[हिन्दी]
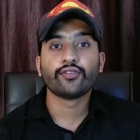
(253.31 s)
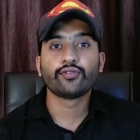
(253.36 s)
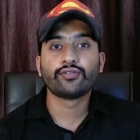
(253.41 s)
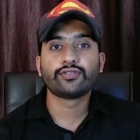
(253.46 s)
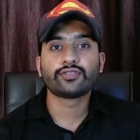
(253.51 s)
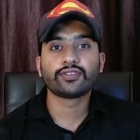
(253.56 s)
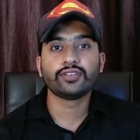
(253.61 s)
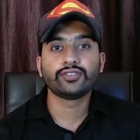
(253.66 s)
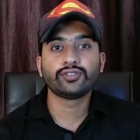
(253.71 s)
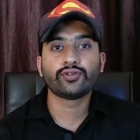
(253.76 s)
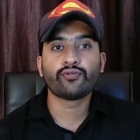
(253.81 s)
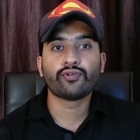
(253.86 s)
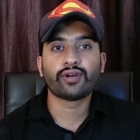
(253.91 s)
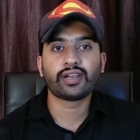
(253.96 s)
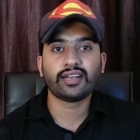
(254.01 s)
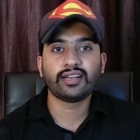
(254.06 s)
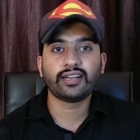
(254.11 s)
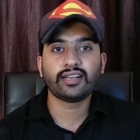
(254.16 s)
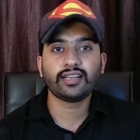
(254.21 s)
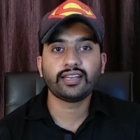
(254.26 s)
तो उसकी जो
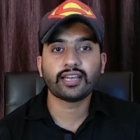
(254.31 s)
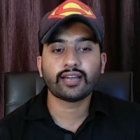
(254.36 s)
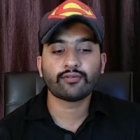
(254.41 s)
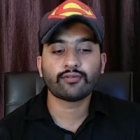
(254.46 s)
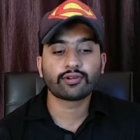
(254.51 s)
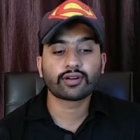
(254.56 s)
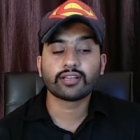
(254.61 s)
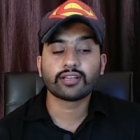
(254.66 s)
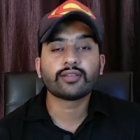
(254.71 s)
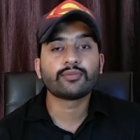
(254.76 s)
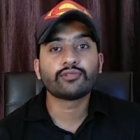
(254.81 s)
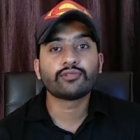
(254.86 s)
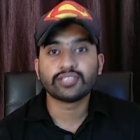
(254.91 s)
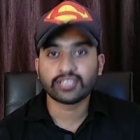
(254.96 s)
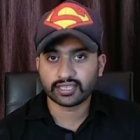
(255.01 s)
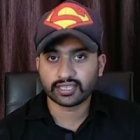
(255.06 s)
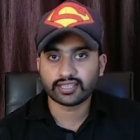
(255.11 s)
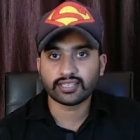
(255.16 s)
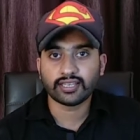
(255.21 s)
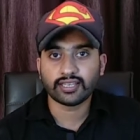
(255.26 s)
वारंटी है वो ख़त्म हो
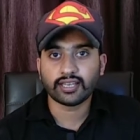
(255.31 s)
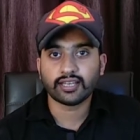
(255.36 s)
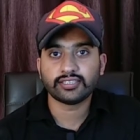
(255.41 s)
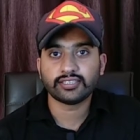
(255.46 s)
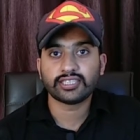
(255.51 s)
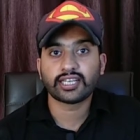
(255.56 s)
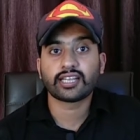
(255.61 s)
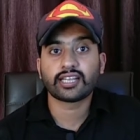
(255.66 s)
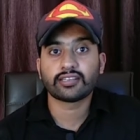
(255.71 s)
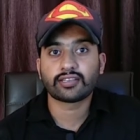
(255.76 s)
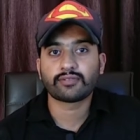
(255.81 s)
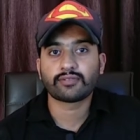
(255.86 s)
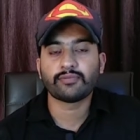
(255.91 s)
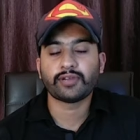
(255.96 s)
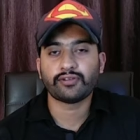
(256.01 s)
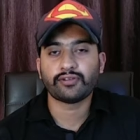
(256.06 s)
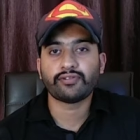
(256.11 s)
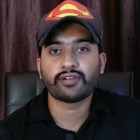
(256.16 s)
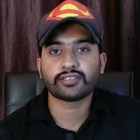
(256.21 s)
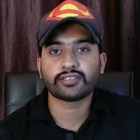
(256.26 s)
जाती है ज़्यादातर
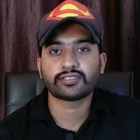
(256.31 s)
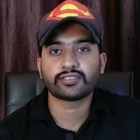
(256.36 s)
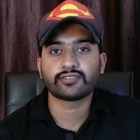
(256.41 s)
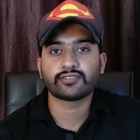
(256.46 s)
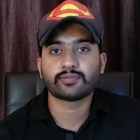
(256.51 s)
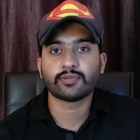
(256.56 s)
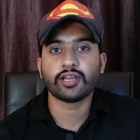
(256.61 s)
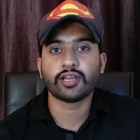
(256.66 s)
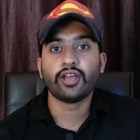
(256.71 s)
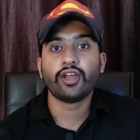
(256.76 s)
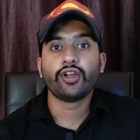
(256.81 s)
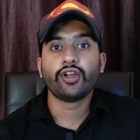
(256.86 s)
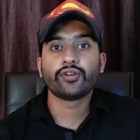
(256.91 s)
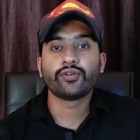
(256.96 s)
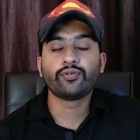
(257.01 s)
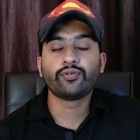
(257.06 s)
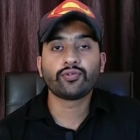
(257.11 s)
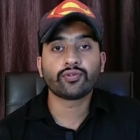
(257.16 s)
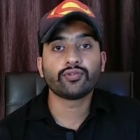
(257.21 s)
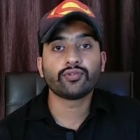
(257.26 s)
मैनुफैक्चरर्स में
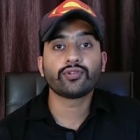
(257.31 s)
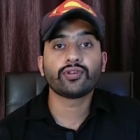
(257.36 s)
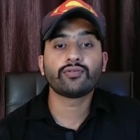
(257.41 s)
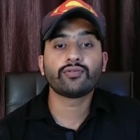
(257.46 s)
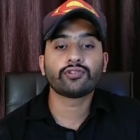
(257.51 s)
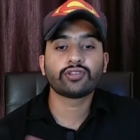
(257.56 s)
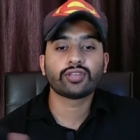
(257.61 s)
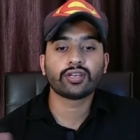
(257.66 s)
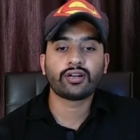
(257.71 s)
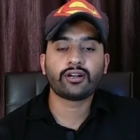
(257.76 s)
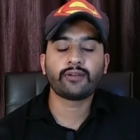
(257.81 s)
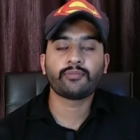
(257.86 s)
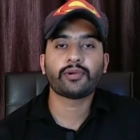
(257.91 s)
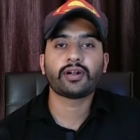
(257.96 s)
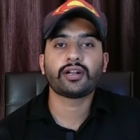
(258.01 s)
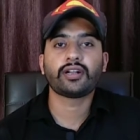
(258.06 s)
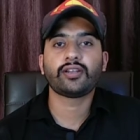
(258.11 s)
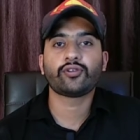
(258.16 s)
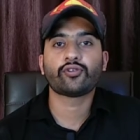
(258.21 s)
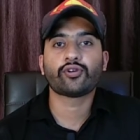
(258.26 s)
क्यों क्योंकि वो थर्ड
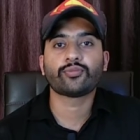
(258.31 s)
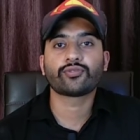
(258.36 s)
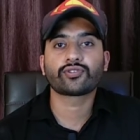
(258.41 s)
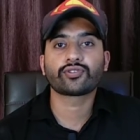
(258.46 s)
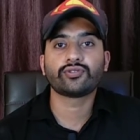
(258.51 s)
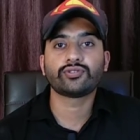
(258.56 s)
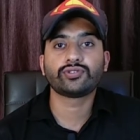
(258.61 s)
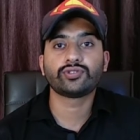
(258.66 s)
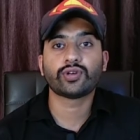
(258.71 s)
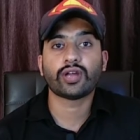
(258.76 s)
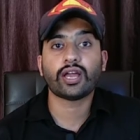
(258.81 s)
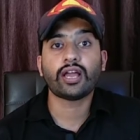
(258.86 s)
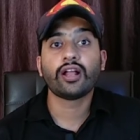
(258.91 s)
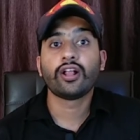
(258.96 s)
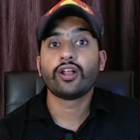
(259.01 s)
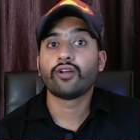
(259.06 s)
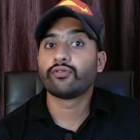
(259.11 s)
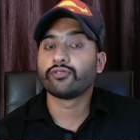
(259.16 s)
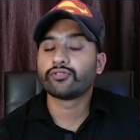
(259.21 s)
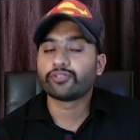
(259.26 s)
पार्टी रोम्स को जो है
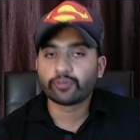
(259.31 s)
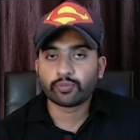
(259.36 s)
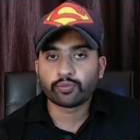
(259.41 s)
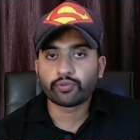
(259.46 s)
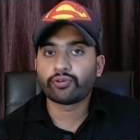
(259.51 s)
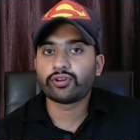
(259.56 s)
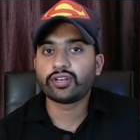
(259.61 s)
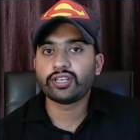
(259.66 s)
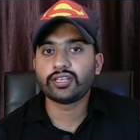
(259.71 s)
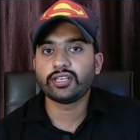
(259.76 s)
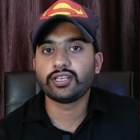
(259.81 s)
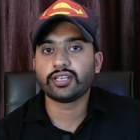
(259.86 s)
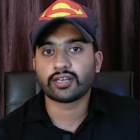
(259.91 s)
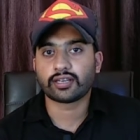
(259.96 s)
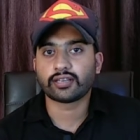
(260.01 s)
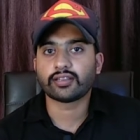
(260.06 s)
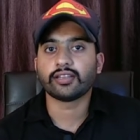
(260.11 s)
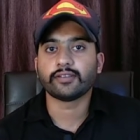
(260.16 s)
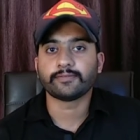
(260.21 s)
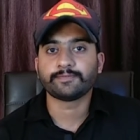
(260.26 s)
वो सपोर्ट ही नहीं
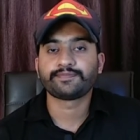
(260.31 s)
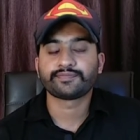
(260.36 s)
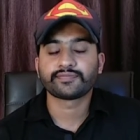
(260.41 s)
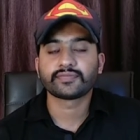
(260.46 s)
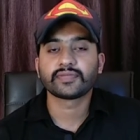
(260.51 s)
करते